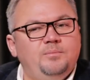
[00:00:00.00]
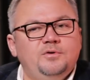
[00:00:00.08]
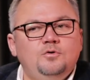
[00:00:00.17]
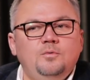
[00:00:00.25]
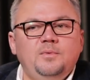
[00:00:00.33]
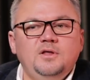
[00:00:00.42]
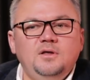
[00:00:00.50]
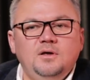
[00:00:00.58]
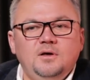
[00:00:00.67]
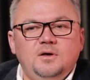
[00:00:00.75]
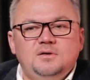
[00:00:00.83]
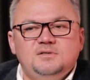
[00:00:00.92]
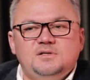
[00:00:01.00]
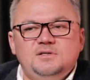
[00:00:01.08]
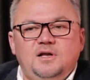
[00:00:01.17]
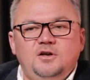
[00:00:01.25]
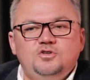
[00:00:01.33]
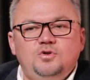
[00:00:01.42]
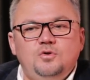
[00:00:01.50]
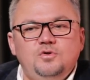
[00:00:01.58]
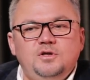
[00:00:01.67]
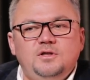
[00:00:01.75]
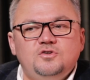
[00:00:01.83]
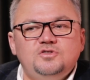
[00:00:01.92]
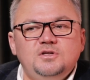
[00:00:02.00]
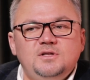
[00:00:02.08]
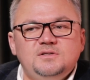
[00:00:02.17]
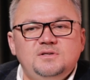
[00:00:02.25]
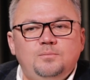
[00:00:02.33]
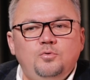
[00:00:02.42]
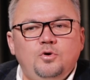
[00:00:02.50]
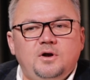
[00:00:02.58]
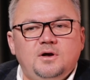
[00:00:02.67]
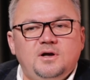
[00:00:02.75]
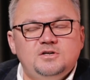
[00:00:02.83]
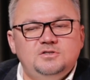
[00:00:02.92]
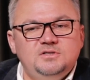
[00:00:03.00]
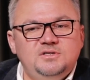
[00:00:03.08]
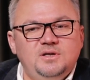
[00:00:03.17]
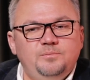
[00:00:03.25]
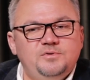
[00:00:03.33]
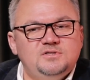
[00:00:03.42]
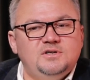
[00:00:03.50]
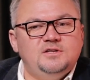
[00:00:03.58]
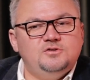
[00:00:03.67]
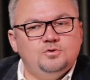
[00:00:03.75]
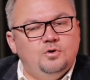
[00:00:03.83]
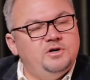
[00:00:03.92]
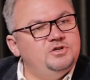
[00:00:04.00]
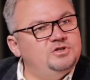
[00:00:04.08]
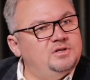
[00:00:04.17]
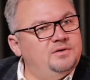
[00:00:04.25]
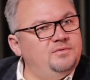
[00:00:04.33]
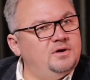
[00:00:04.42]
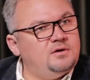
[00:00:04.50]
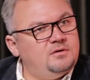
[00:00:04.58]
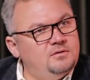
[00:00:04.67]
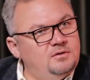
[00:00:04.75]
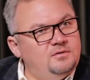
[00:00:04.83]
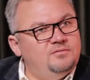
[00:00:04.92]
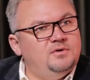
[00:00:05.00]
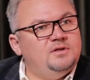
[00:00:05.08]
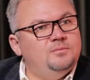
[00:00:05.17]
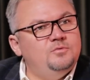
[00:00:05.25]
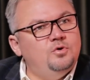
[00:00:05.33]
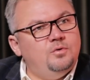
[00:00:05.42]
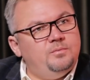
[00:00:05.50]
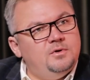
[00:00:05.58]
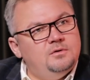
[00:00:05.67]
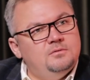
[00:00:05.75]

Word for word: Потом они сказали, что люди должны на заборах каждый день писать, сколько человек в этом доме.